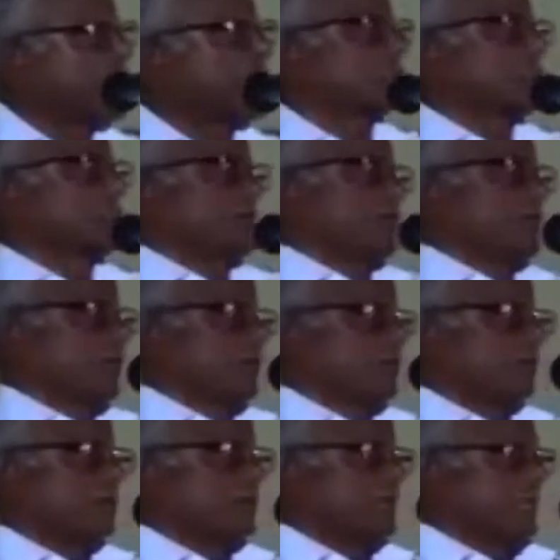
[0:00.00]
மாற்றப்பட
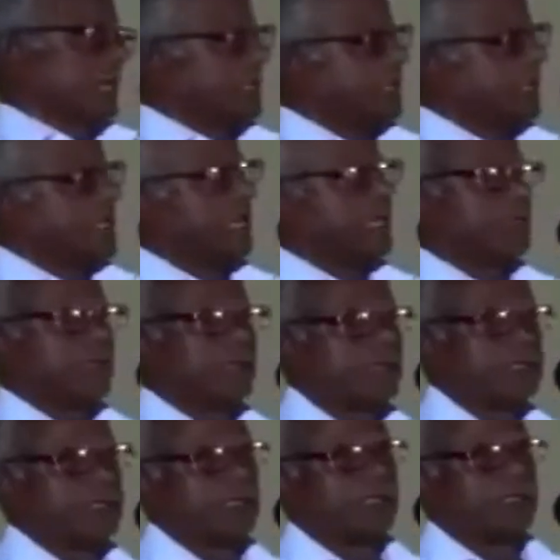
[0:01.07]
வேண்டும் எங்கேயா
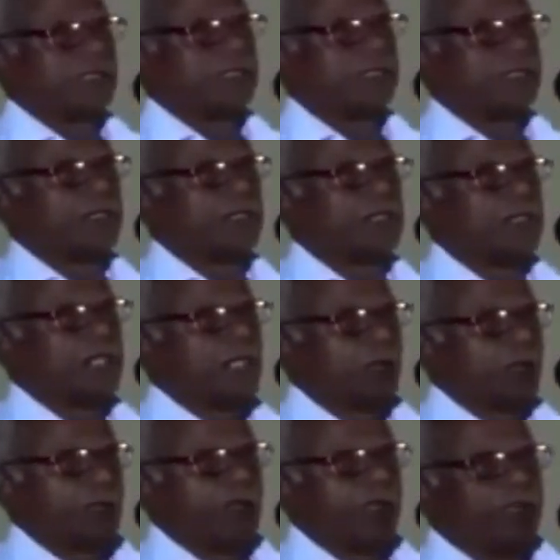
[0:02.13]
இருந்தாலும் சரி
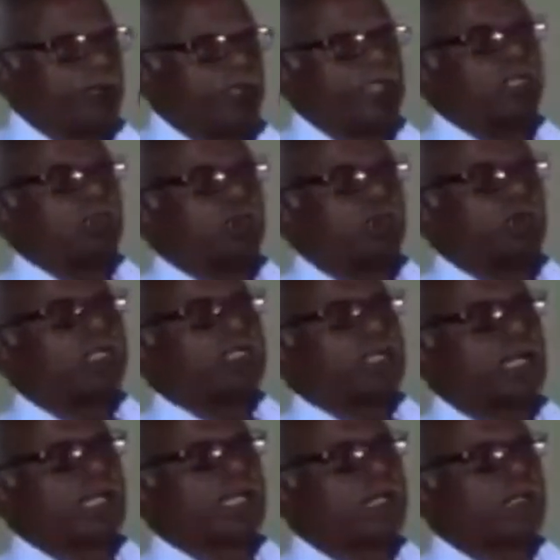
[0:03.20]
பெருவீத
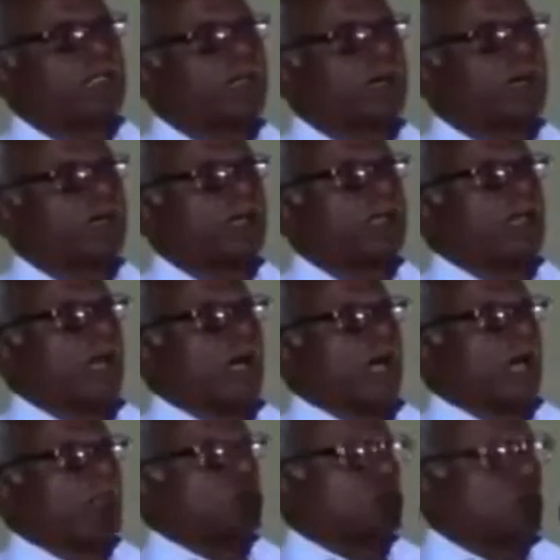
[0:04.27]
தொழிற்சாலை இருந்தால்
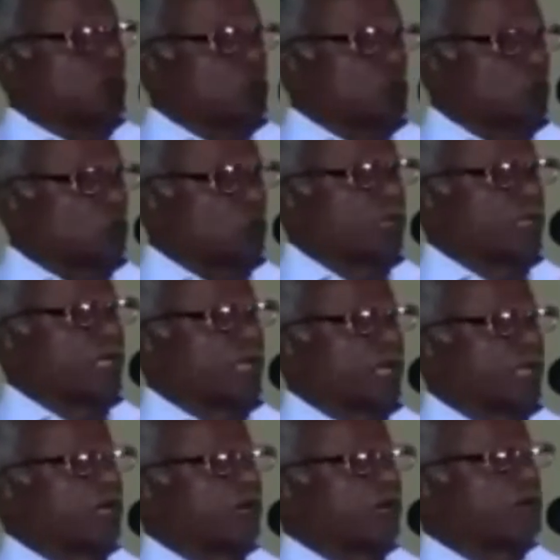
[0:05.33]
அது சுற்றுச்சூழலை
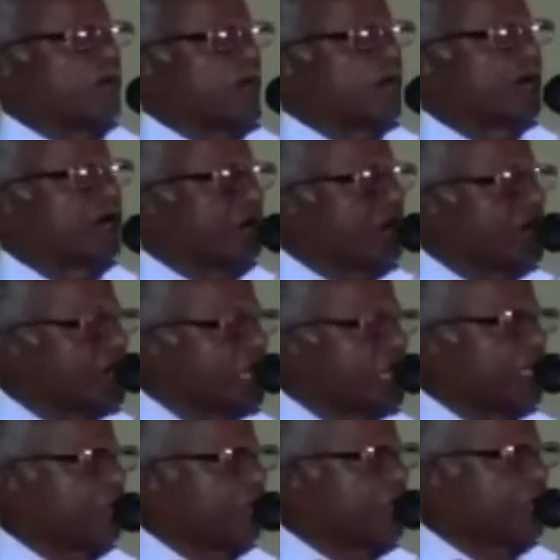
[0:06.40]
கெடுக்கும் மக்கள்
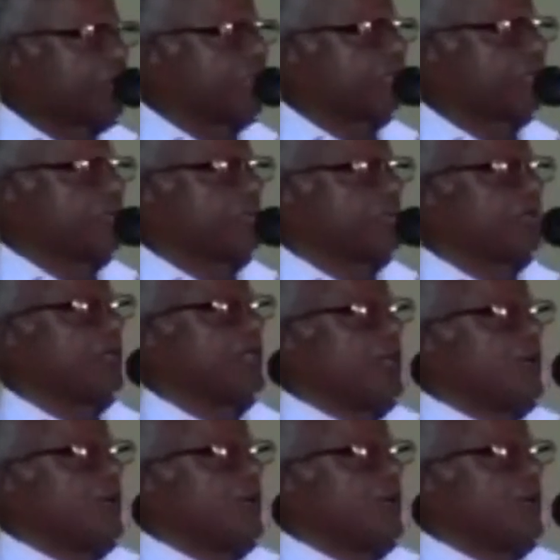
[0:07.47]
வாழ்க்கையை பாதிக்க செய்யும்